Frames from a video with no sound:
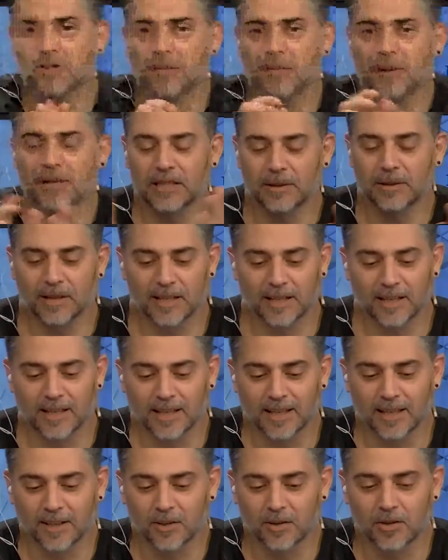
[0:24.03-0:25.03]
Aparte, a ver,
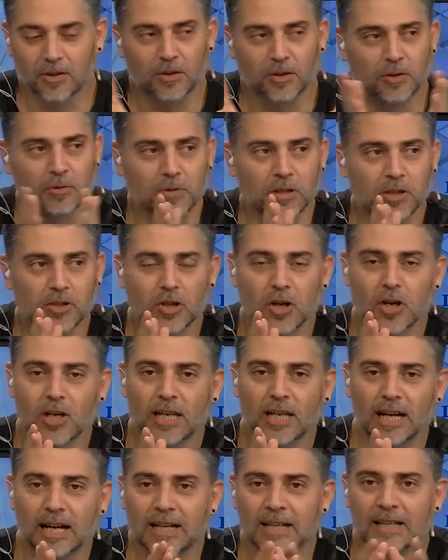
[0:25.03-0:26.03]
eh, con, tu
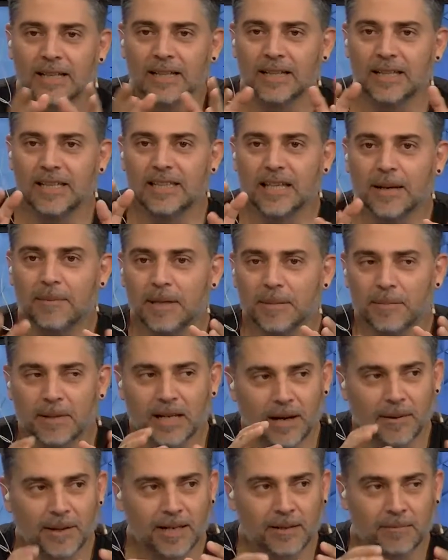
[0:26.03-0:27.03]
historia y también,
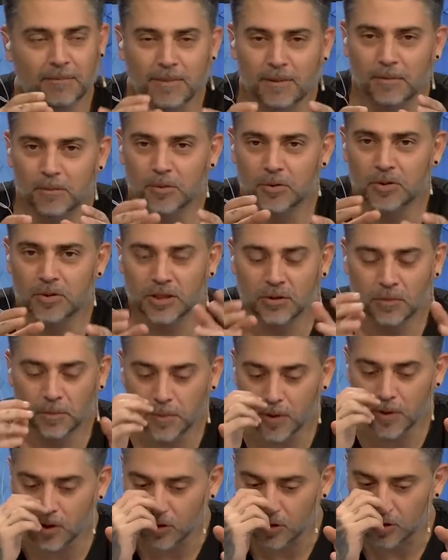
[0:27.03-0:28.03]
a ver, buceando un
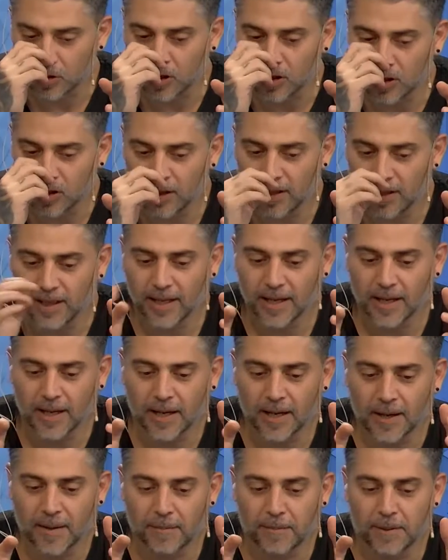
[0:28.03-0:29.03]
poco, ¿no?
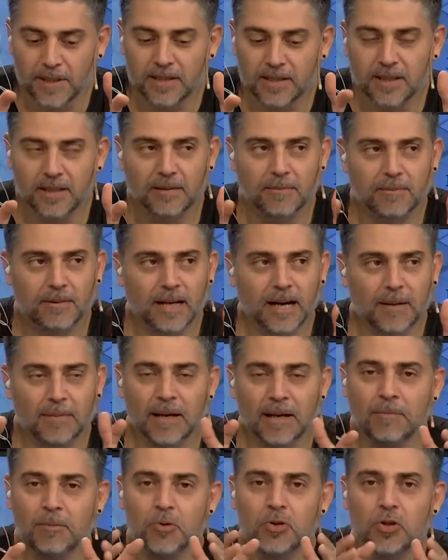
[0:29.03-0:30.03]
Eh, Piti,
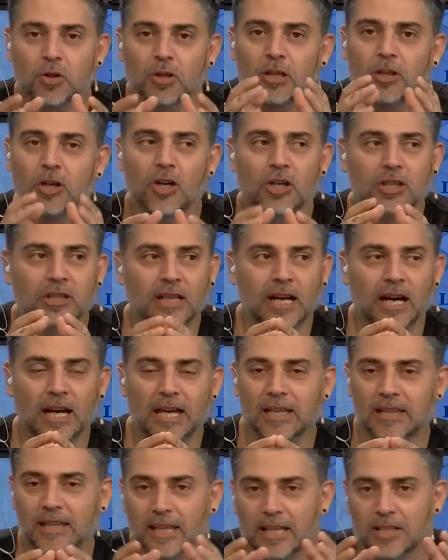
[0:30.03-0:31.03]
hablas mucho del norte.
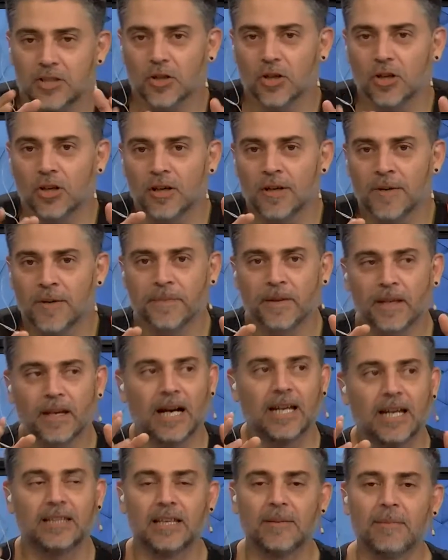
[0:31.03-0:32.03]
Eh, de hecho,
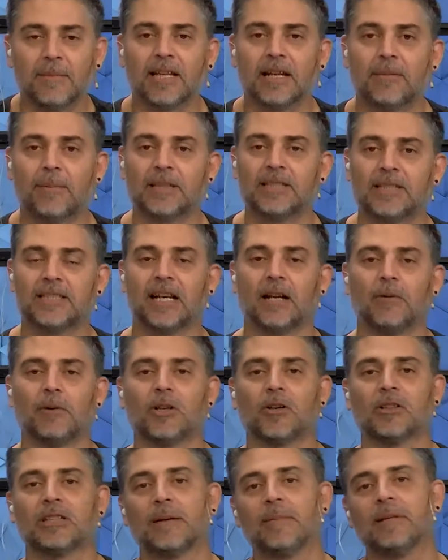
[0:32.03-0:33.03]
hay temas de las pastillas del
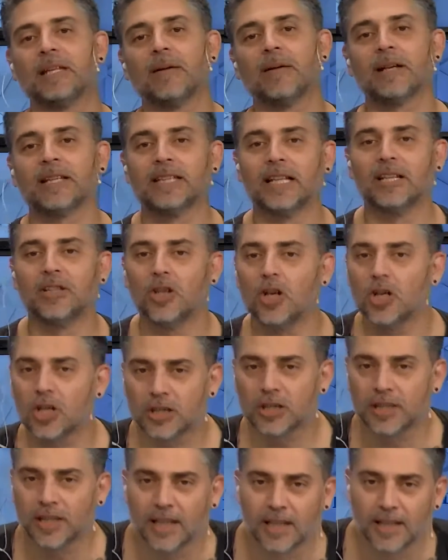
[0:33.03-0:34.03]
abuelo que también hablan del
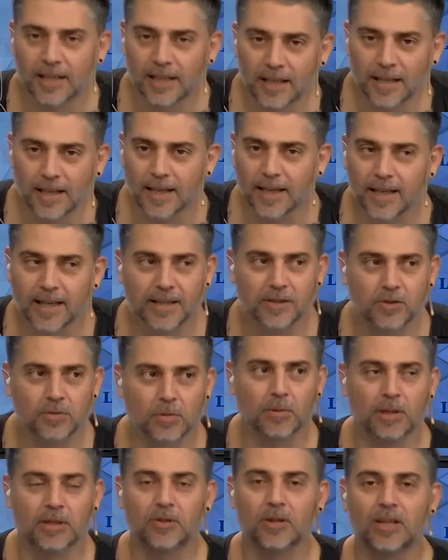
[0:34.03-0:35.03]
norte en su
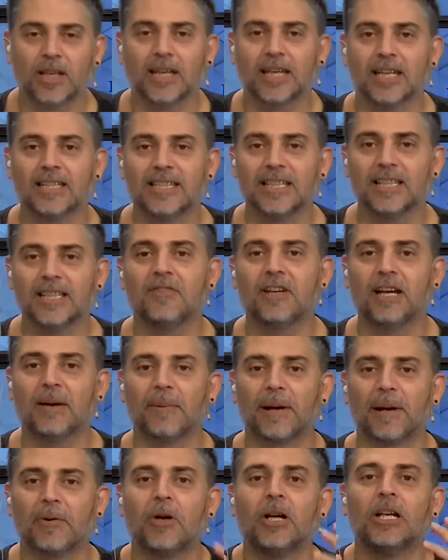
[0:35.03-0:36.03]
momento. ¿Qué significa
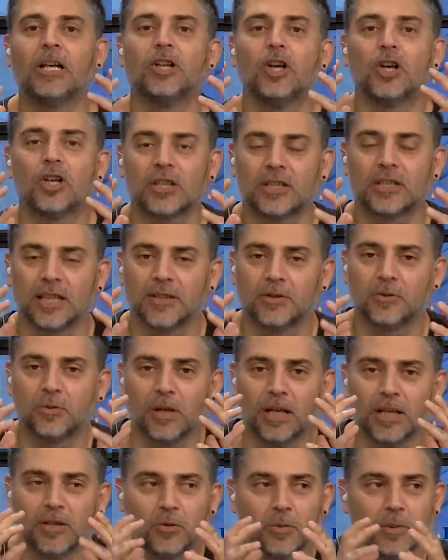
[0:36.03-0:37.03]
para vos el norte en
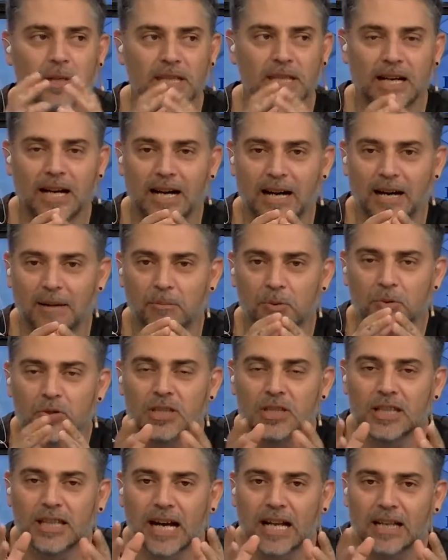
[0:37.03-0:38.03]
tu, en tu vida
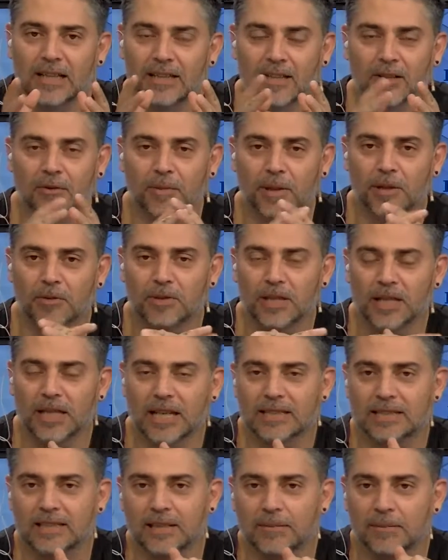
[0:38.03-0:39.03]
musical? Te lo
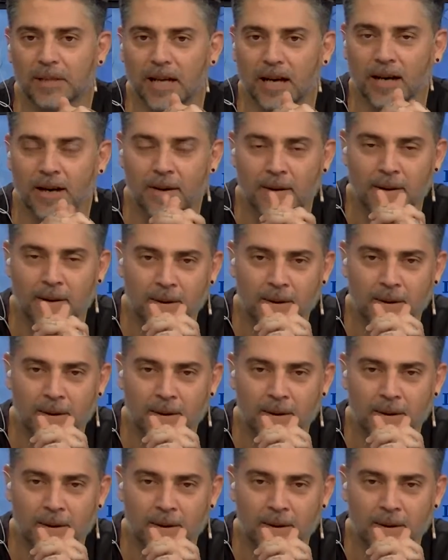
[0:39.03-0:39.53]
preguntaría así, mirá.